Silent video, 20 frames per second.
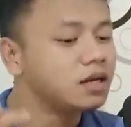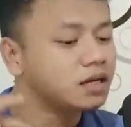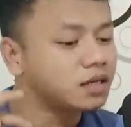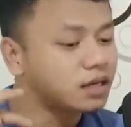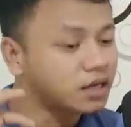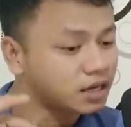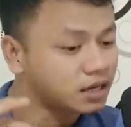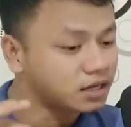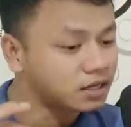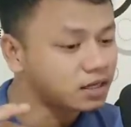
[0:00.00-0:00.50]

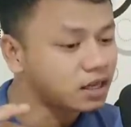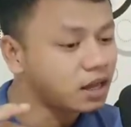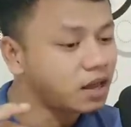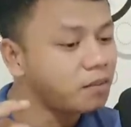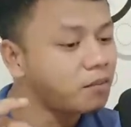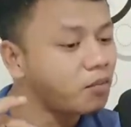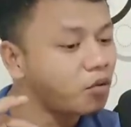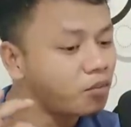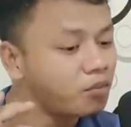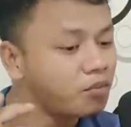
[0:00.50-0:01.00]
kereta
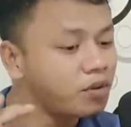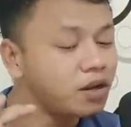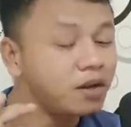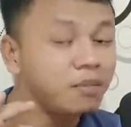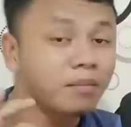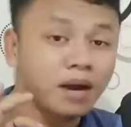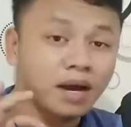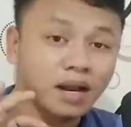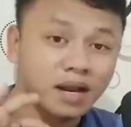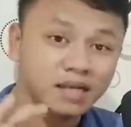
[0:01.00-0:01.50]
mobil
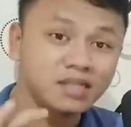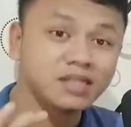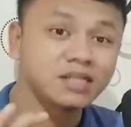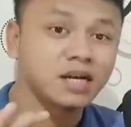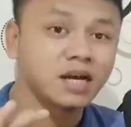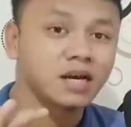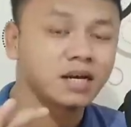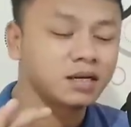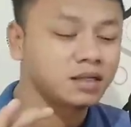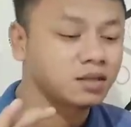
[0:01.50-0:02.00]

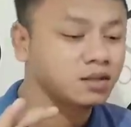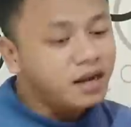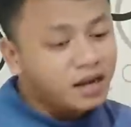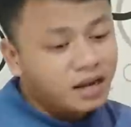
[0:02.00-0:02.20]
Malaysia gitu.